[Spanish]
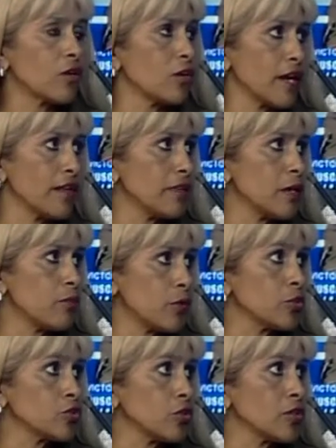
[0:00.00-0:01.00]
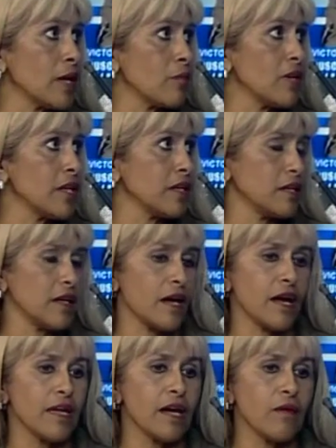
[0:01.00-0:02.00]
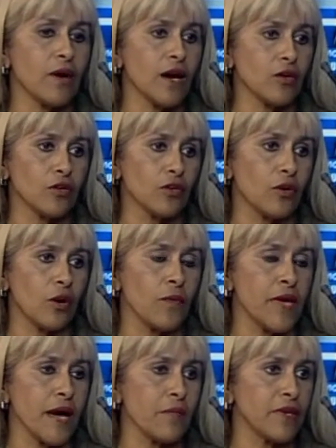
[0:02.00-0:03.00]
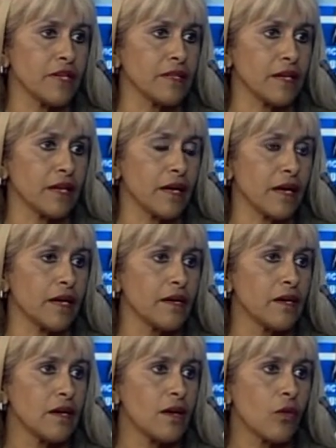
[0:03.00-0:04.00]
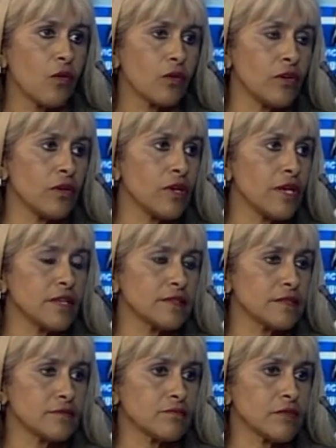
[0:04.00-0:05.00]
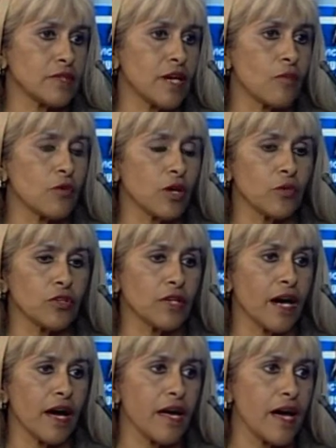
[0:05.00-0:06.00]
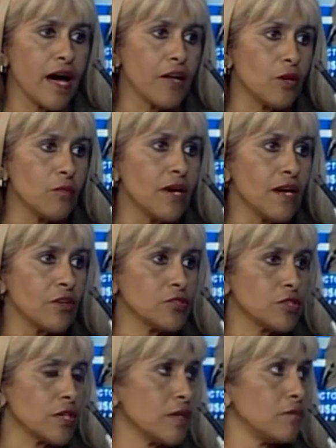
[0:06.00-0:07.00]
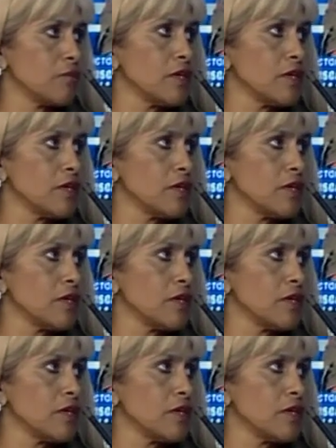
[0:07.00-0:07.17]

con grandes pozos también y mm. ahí abajo obviamente que no es, digamos que vos te caes ahí nomás, o sea,